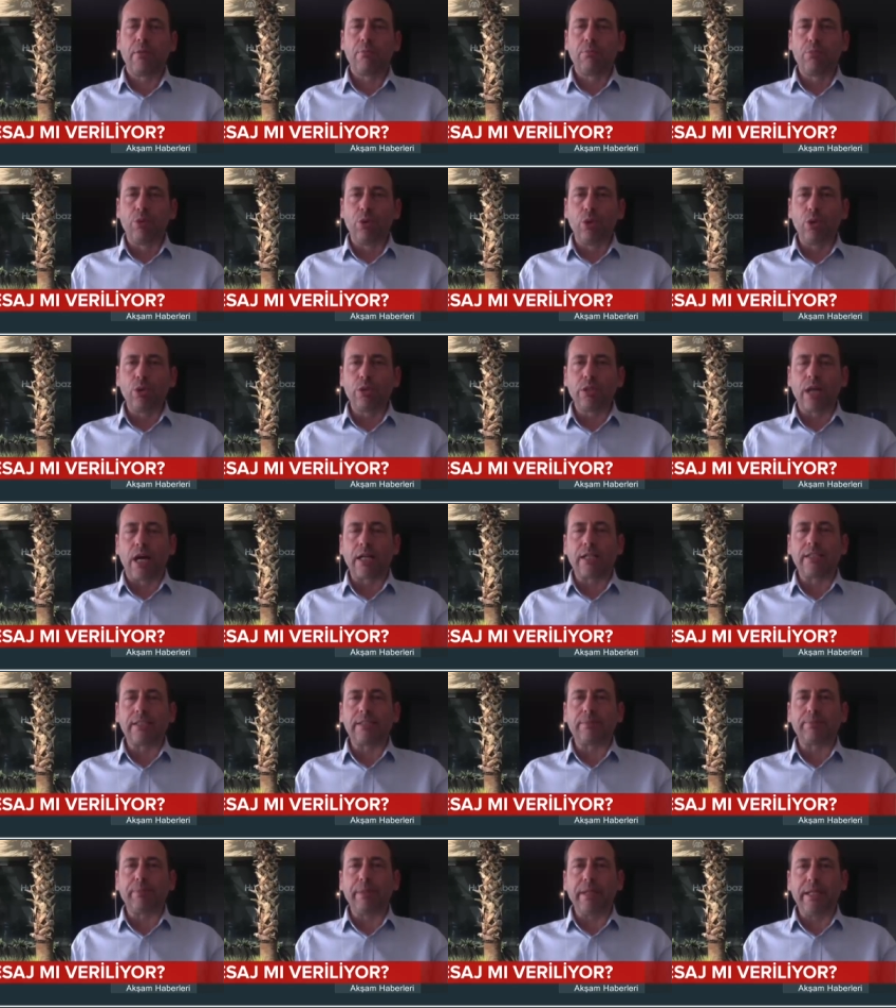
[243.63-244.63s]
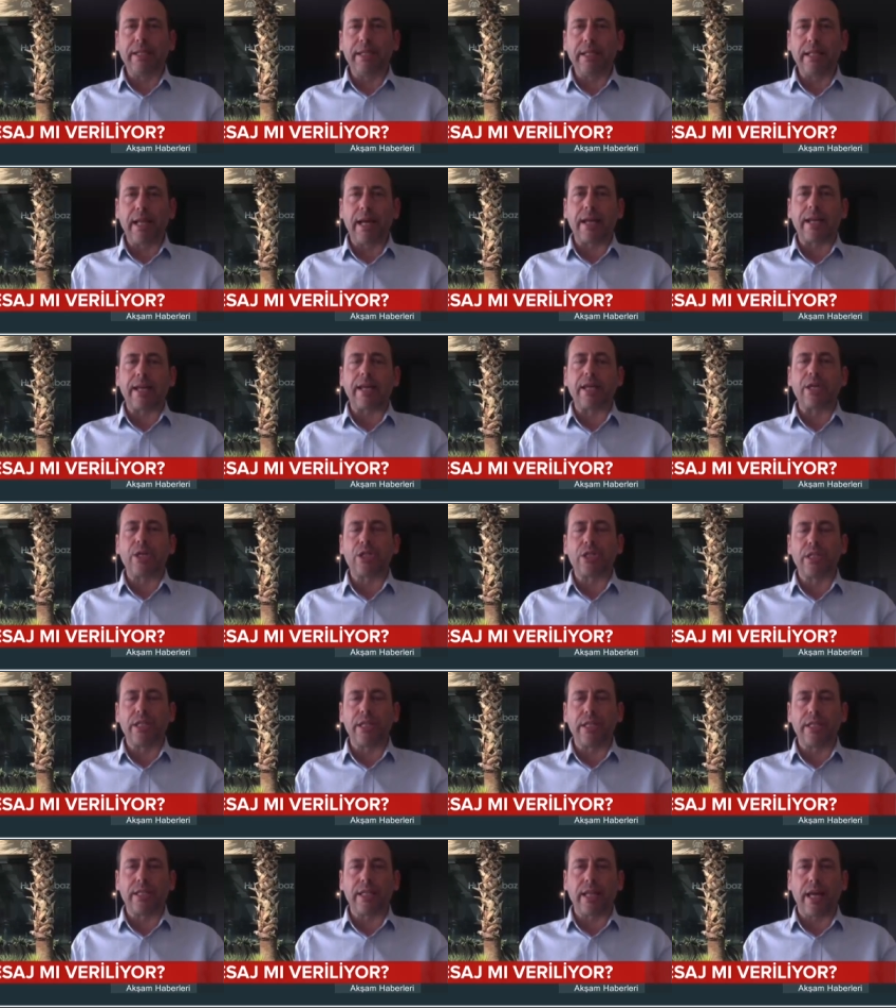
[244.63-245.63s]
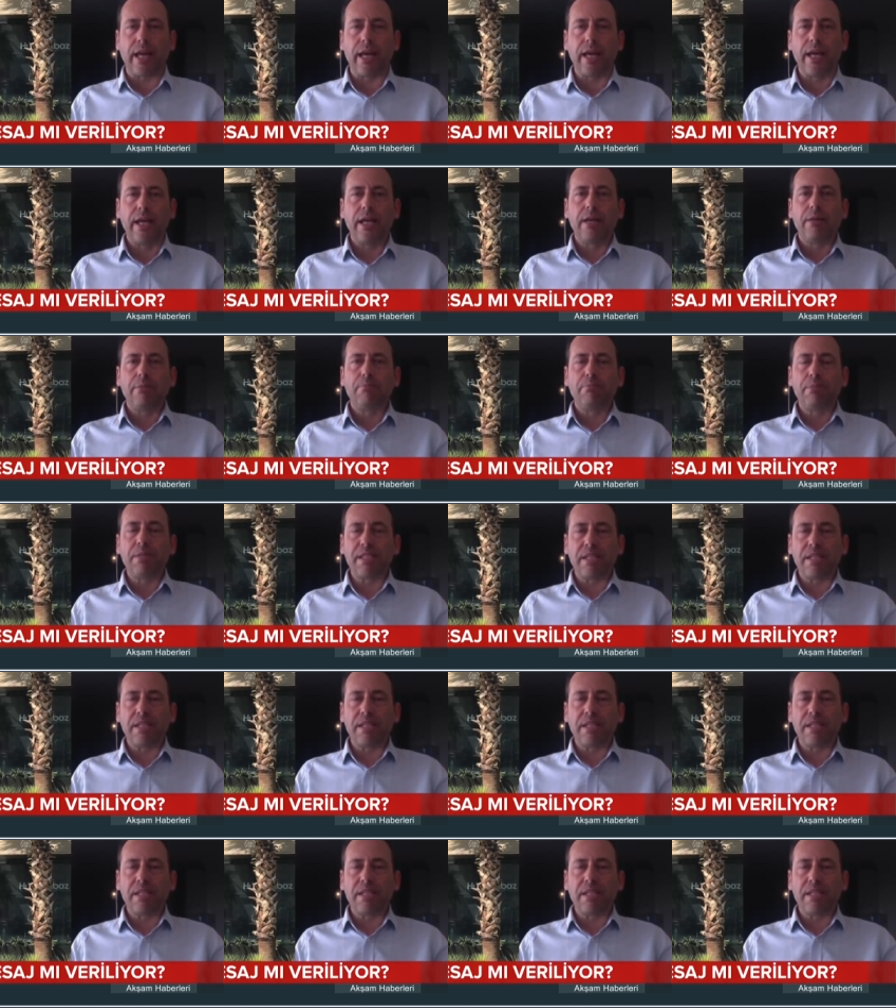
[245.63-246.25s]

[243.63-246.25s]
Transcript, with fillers: Bu nakıs bilgiler eşliğinde Aha.